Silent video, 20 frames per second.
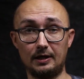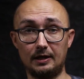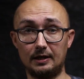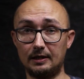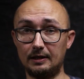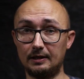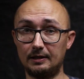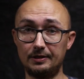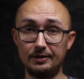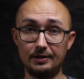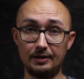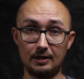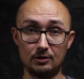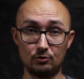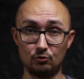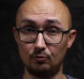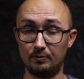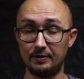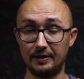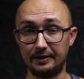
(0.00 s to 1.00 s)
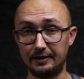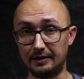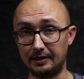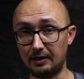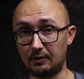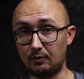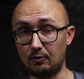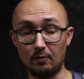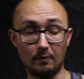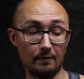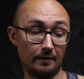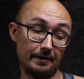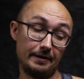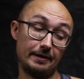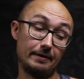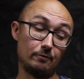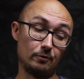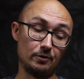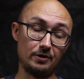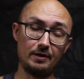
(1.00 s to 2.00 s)
э, ни разу у меня до такого
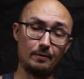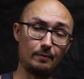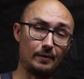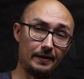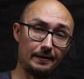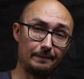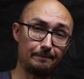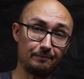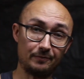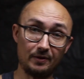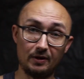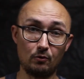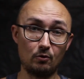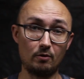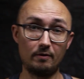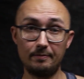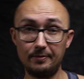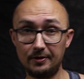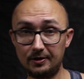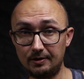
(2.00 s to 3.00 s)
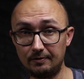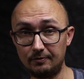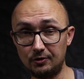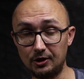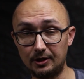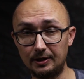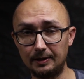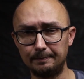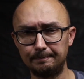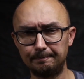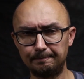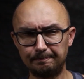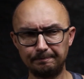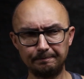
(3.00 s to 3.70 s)
его не было, такого объективчика.